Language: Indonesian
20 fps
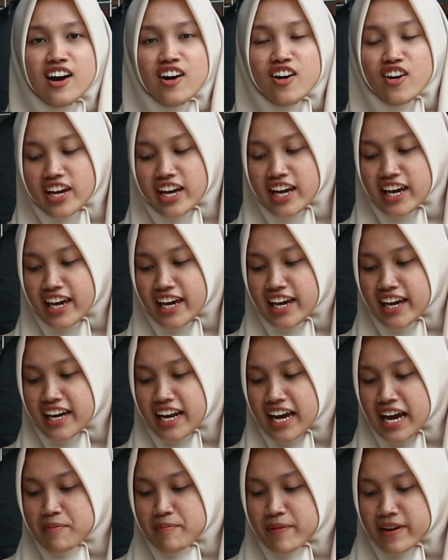Oke,
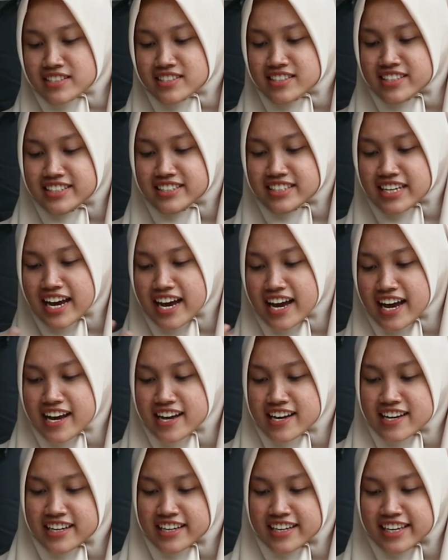nah pastinya
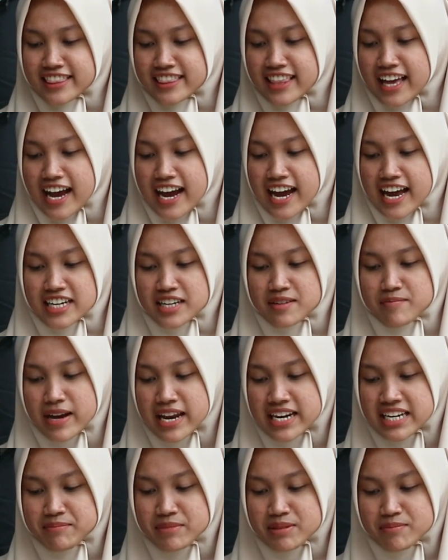kita akan
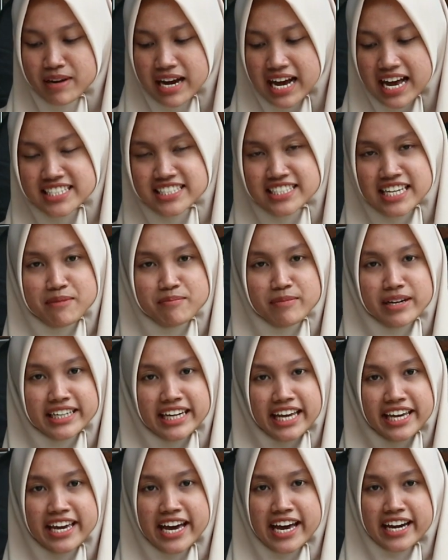kembali membahas ya
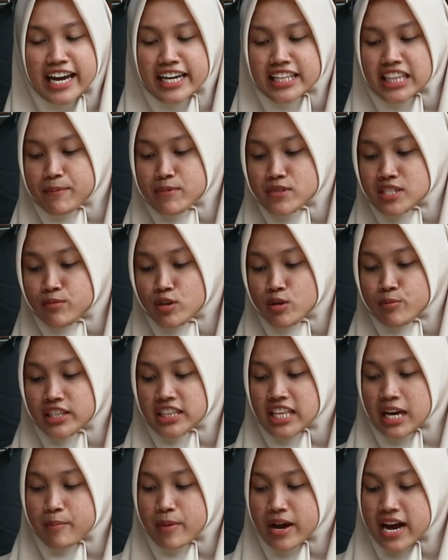mengenai harga. Tapi sebelum
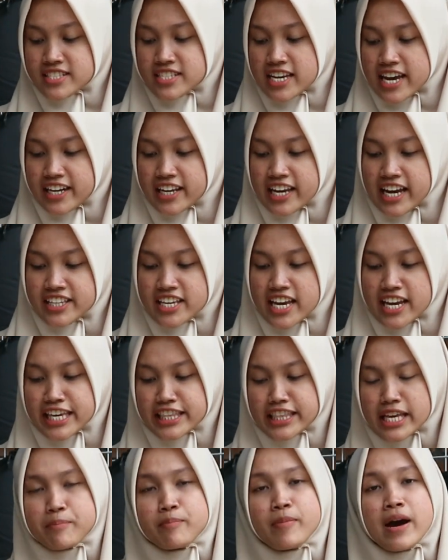kita bahas harganya,
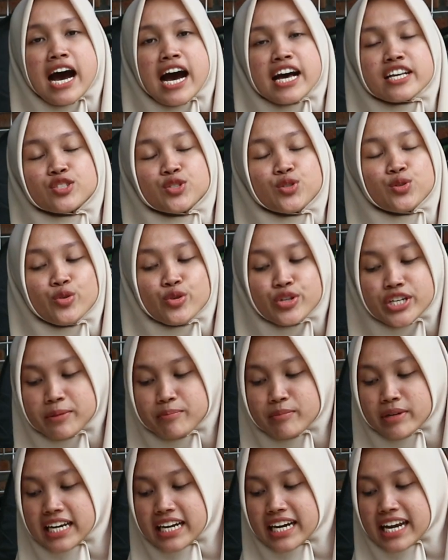kita bahas dulu nih
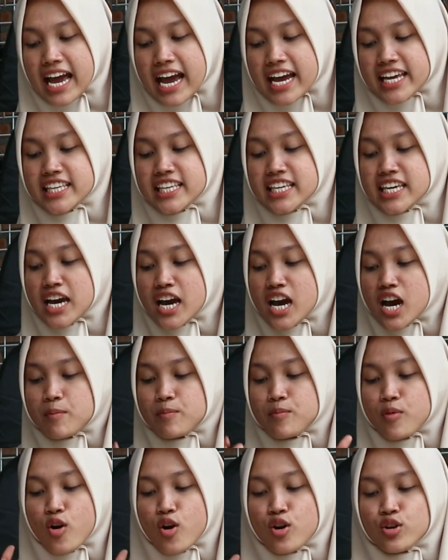mengenai
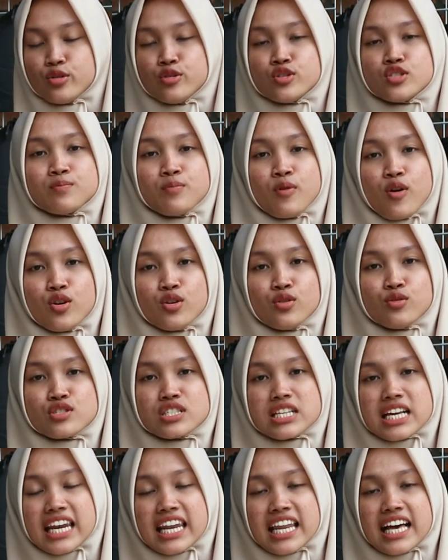bonus-bonus
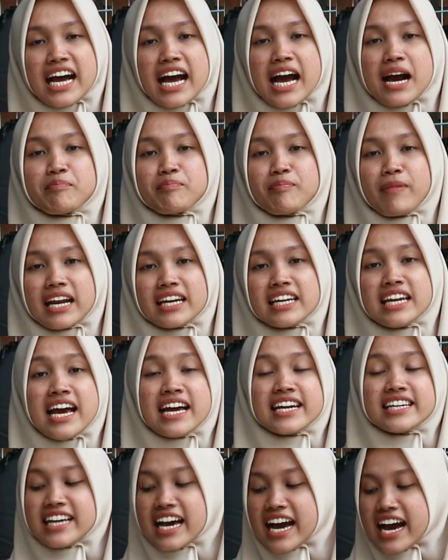kelengkapan
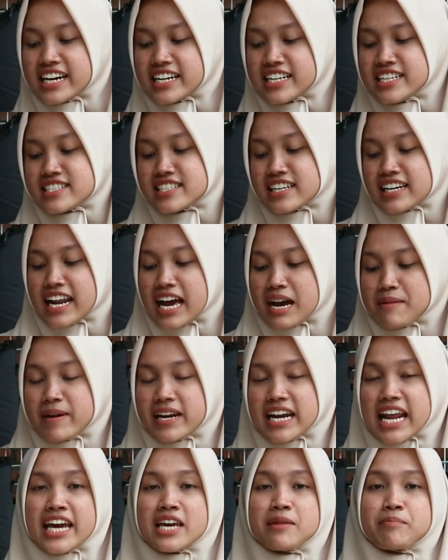dari senapan
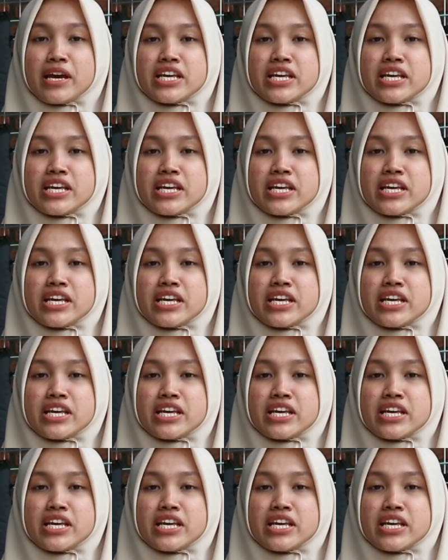angin